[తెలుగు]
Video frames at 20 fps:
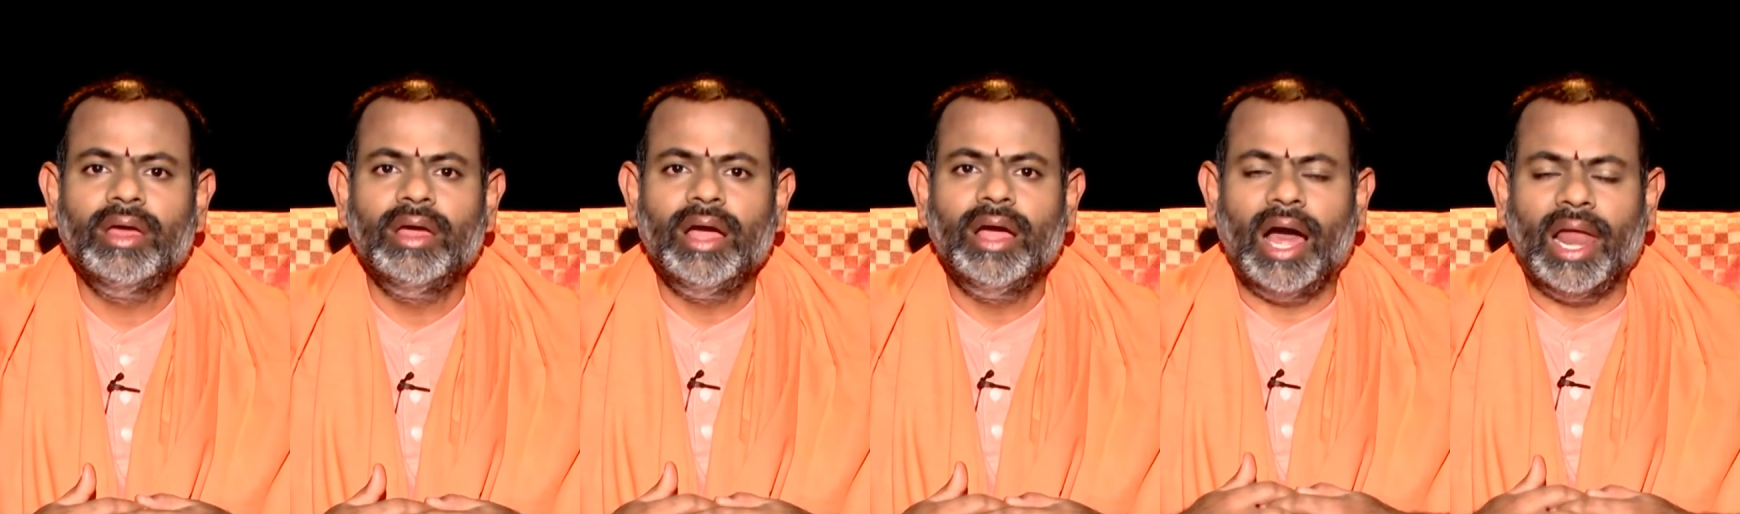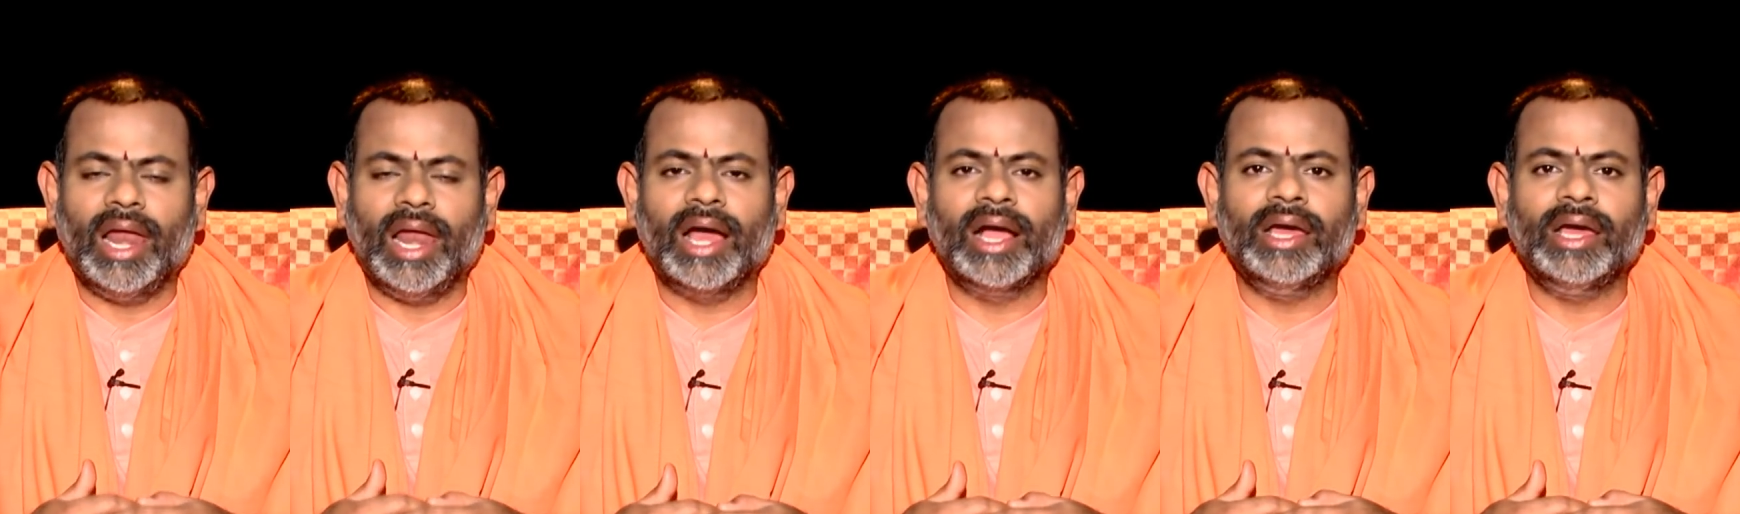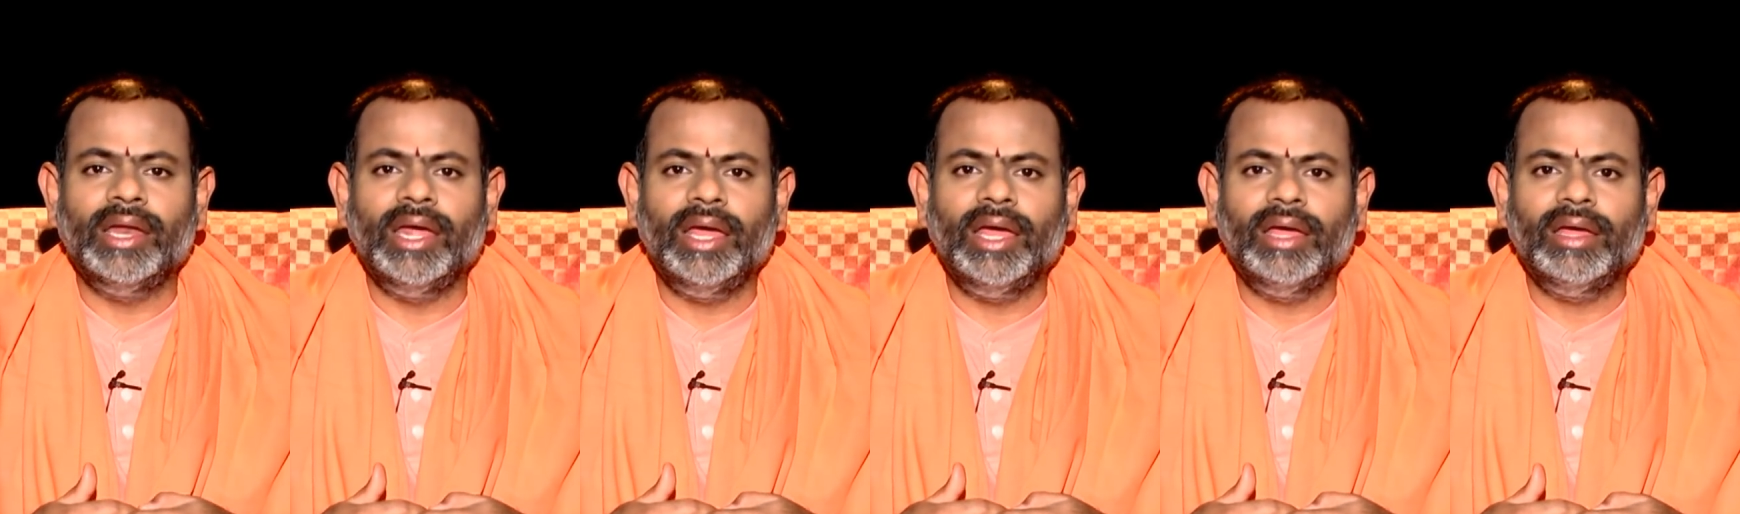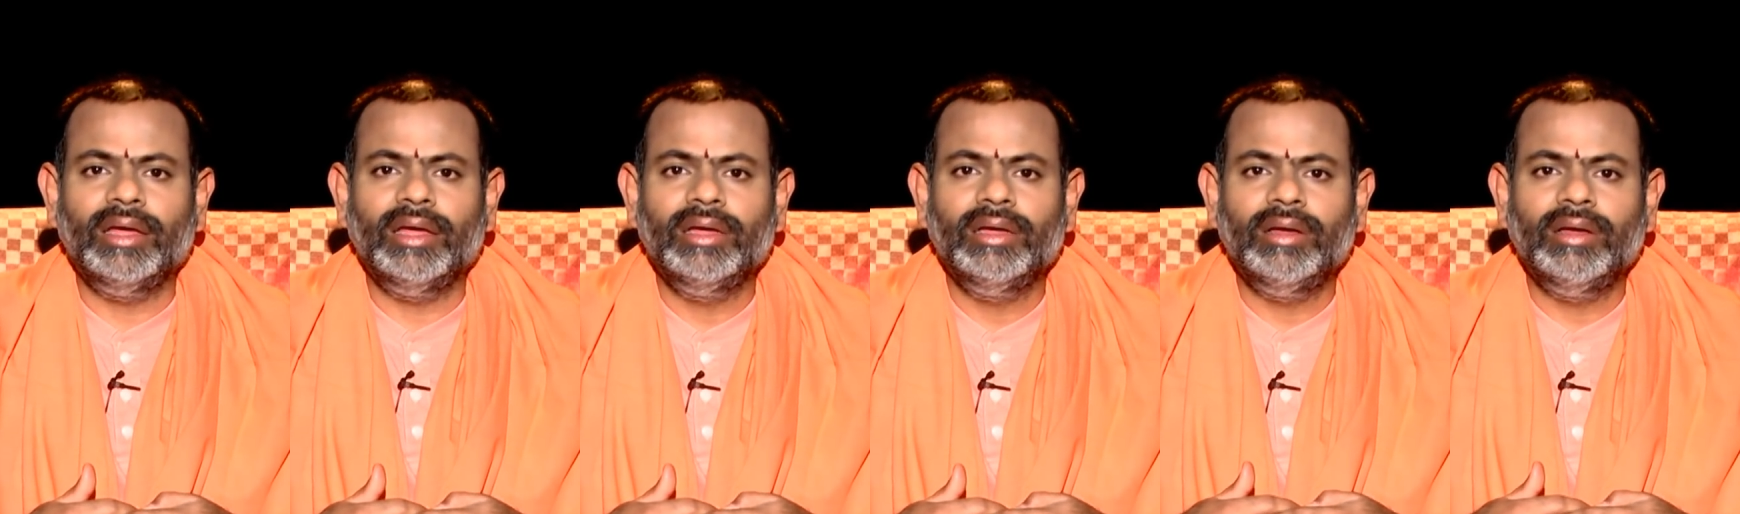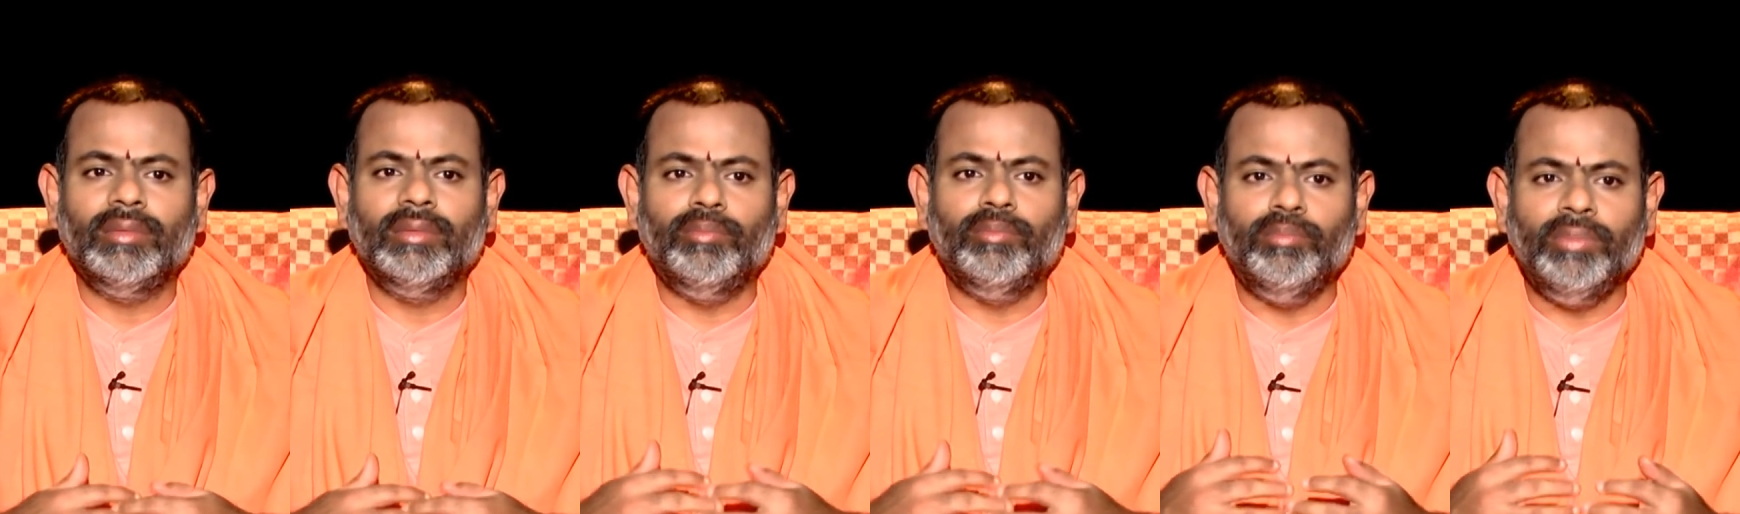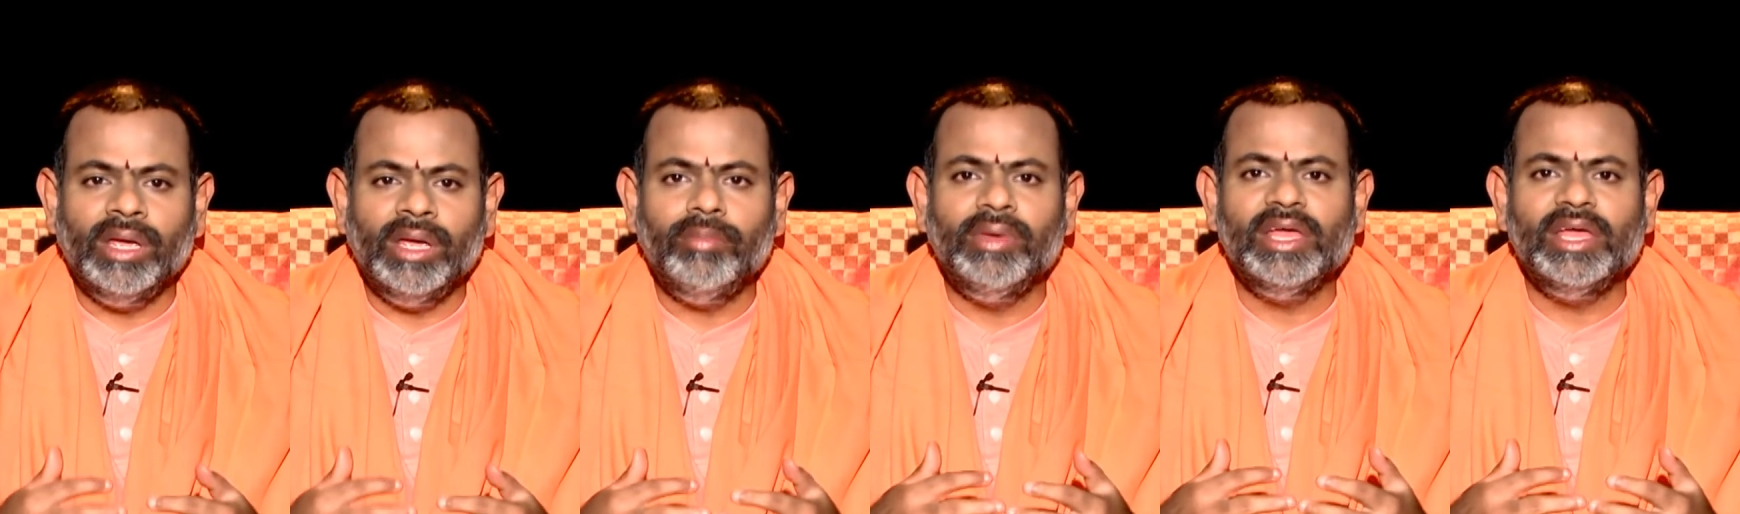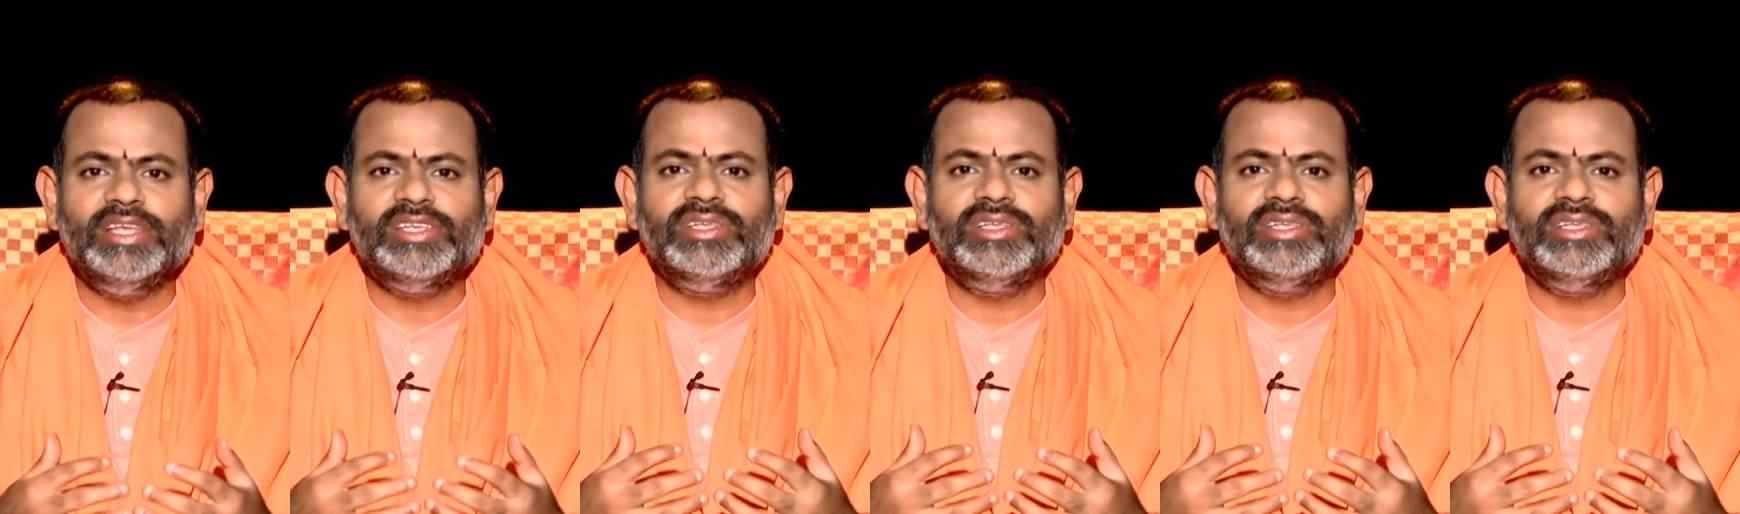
అలాగనే మీ మీ